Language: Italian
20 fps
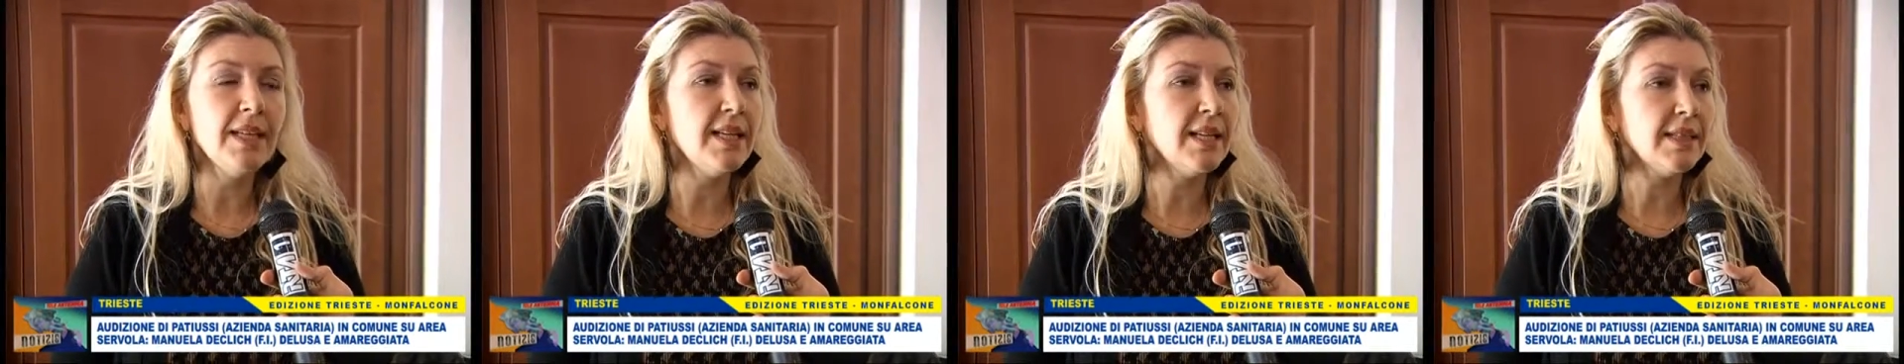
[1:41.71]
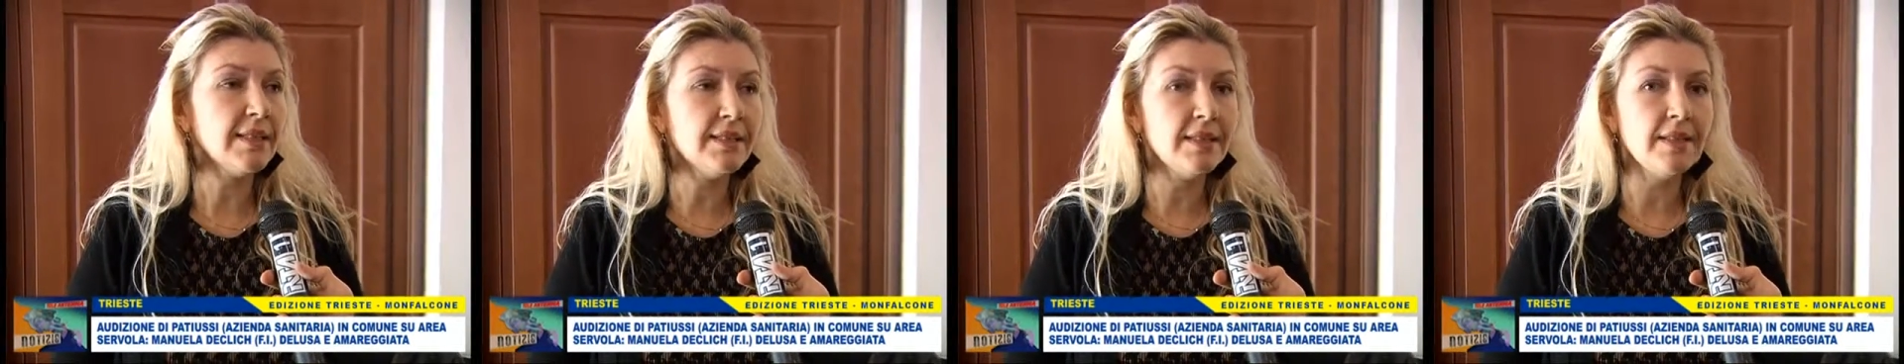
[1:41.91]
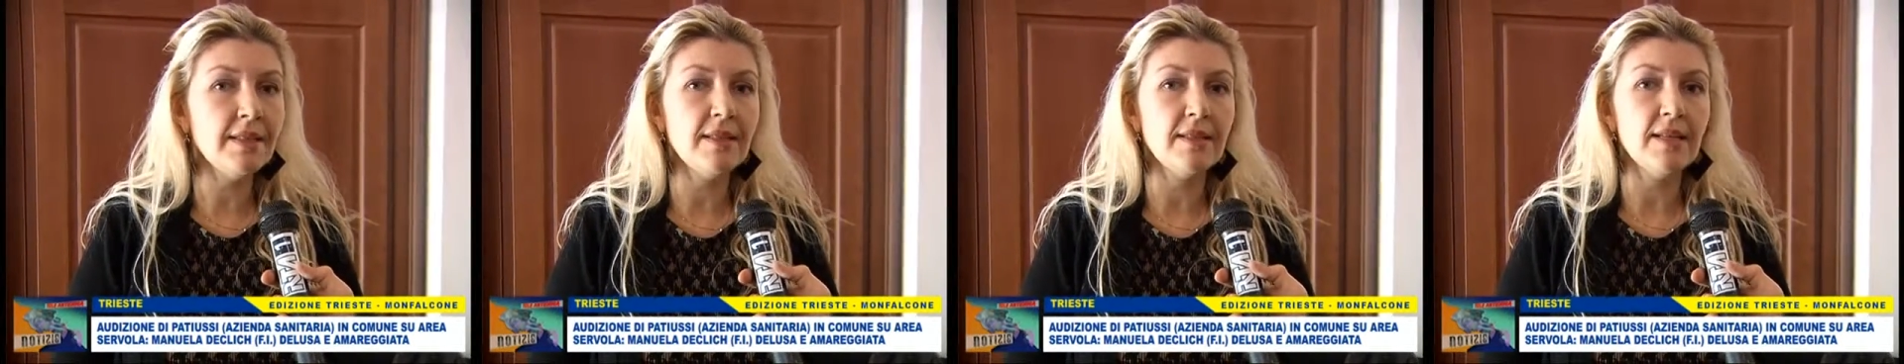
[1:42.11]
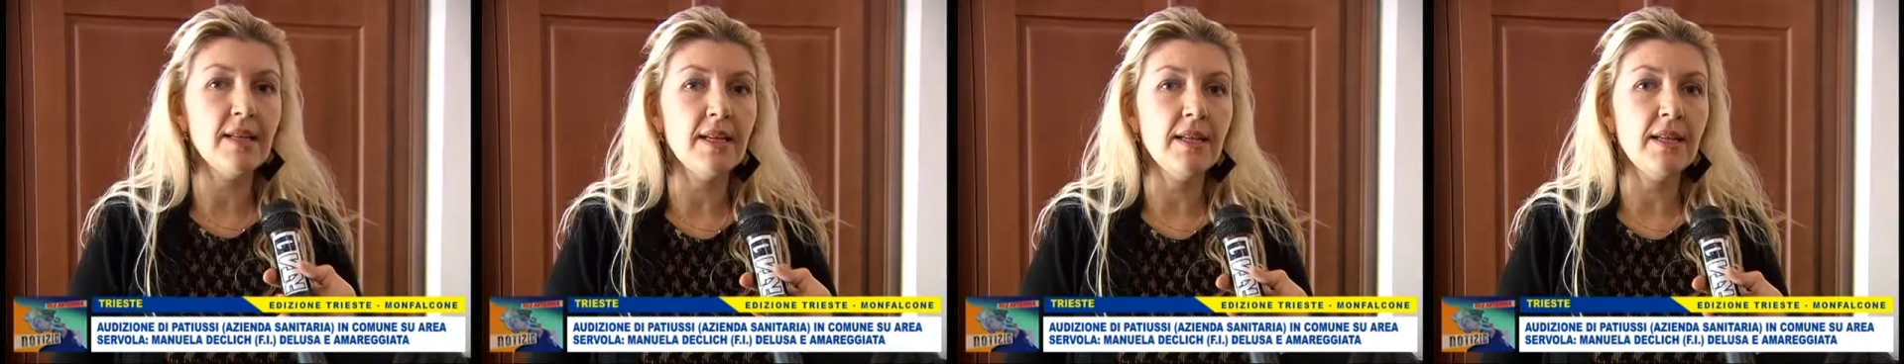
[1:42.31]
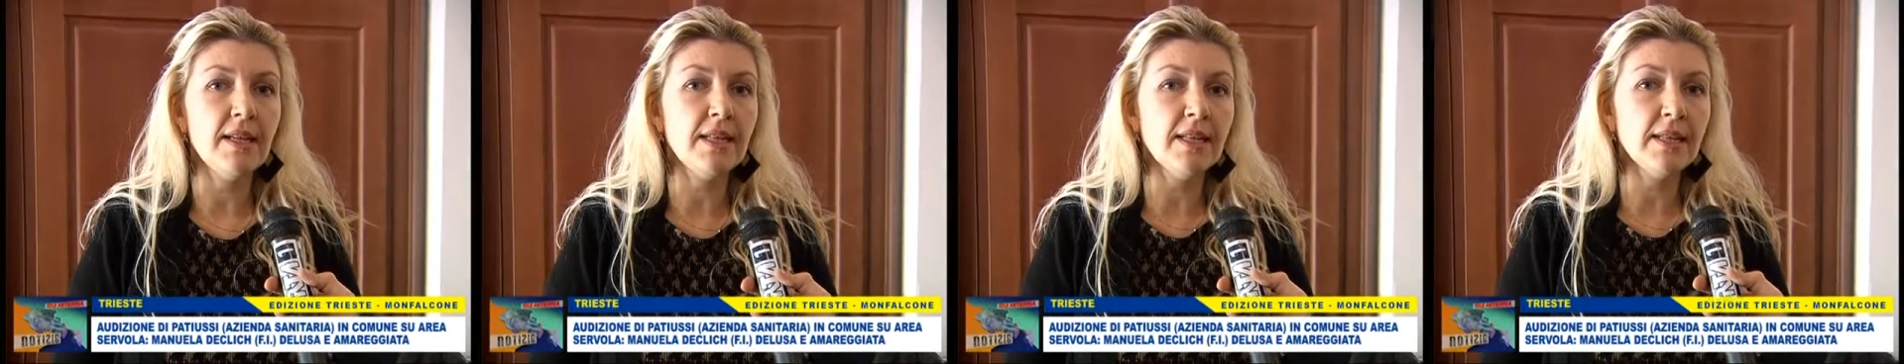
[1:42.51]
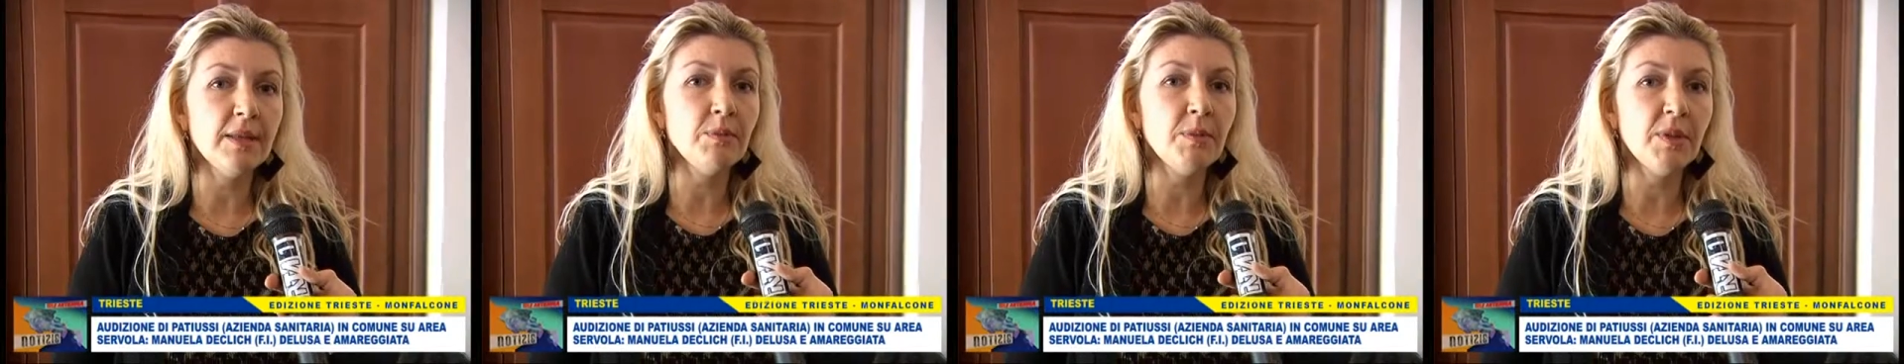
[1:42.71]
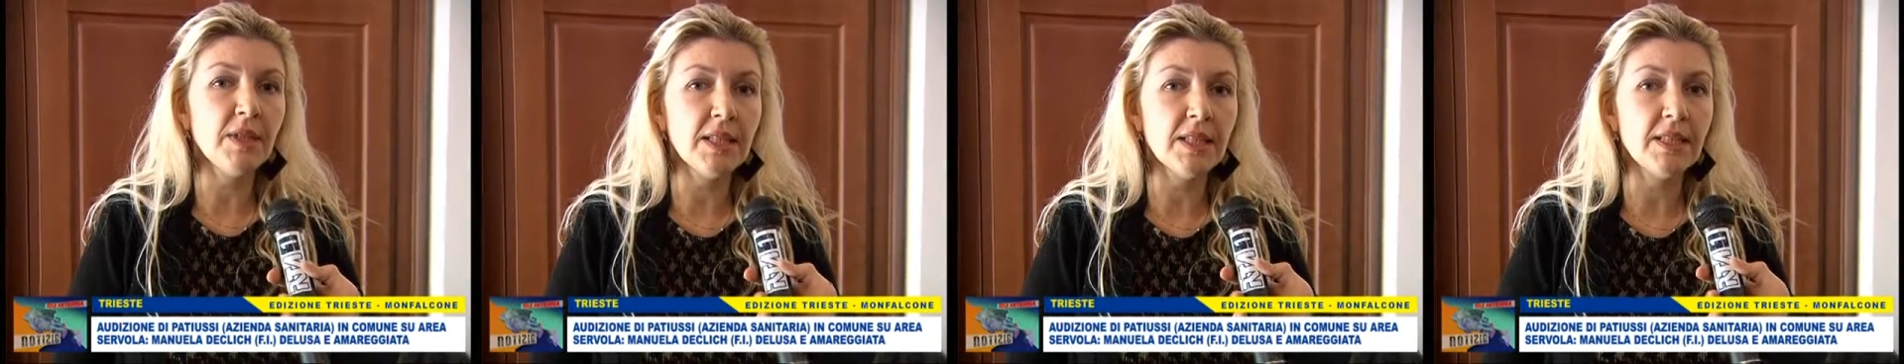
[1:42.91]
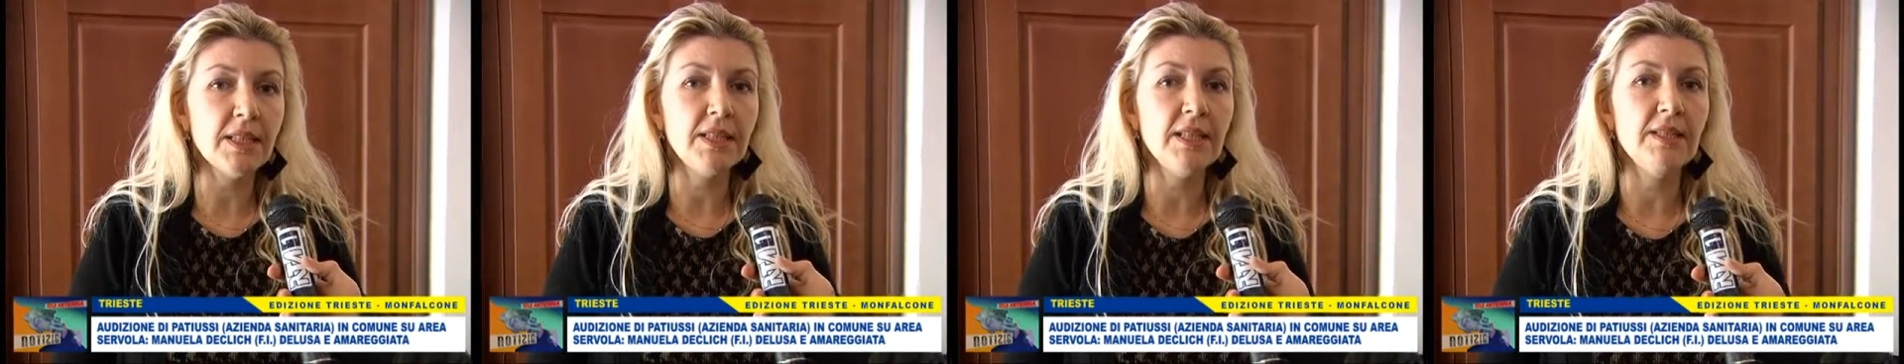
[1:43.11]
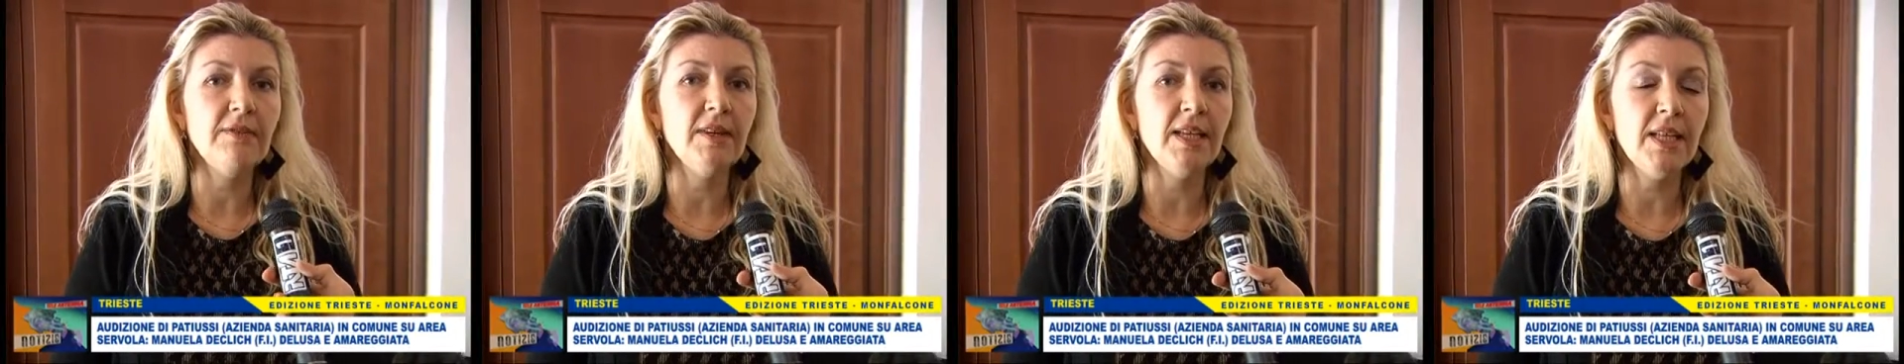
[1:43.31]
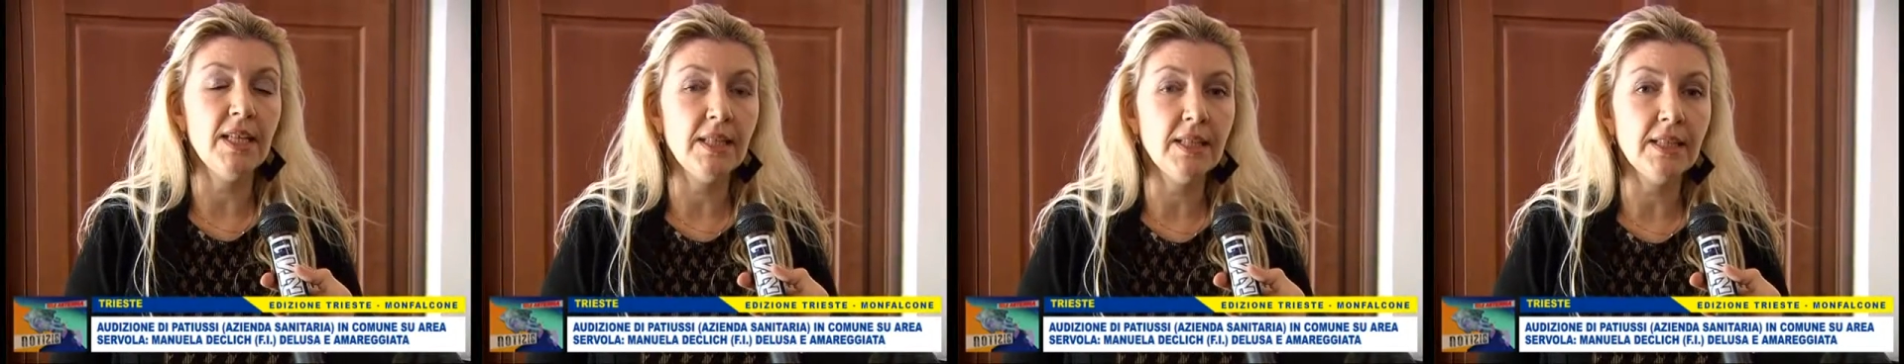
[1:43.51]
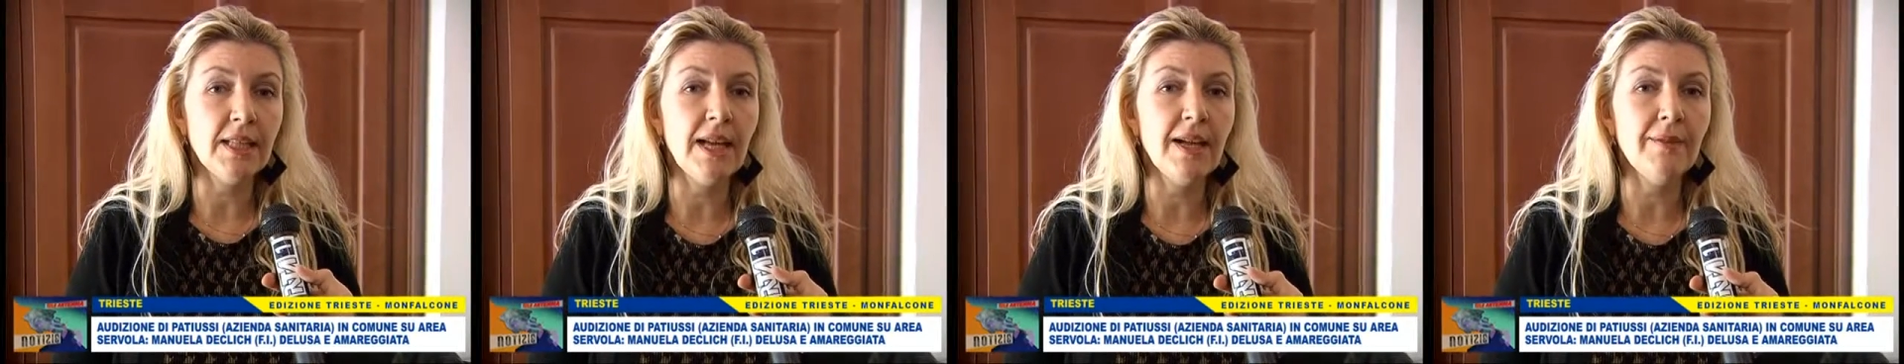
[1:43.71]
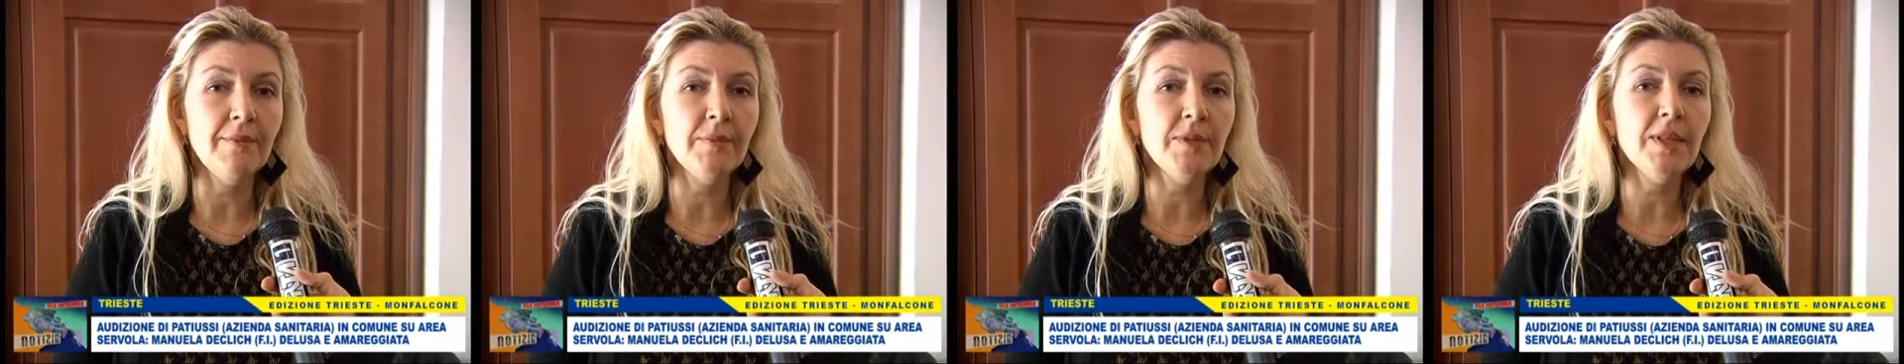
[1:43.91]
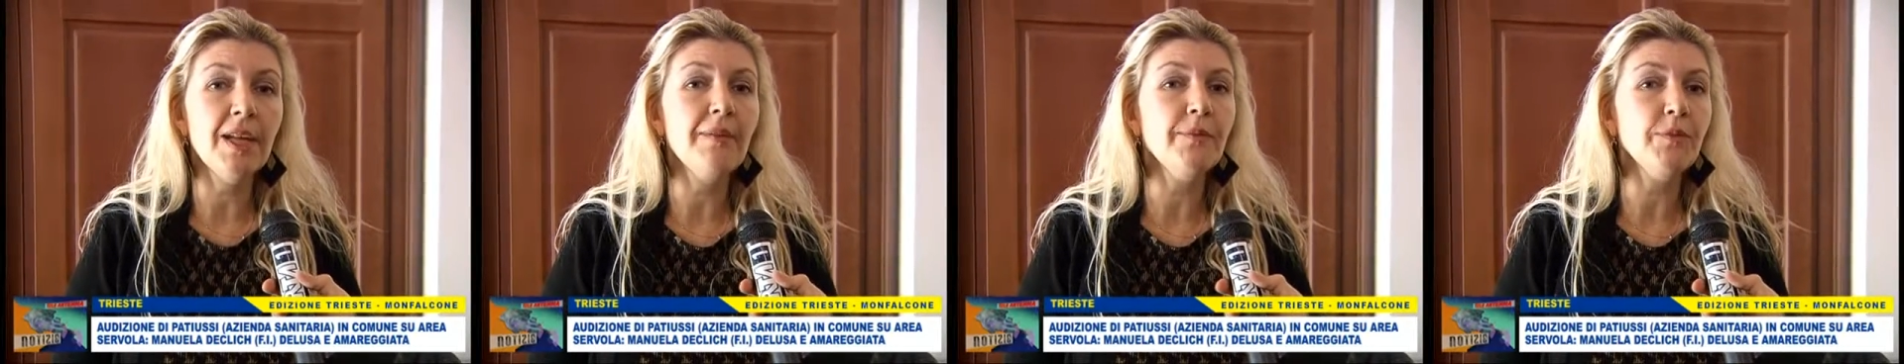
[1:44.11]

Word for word: l'attesa e l'aspettativa è tanta,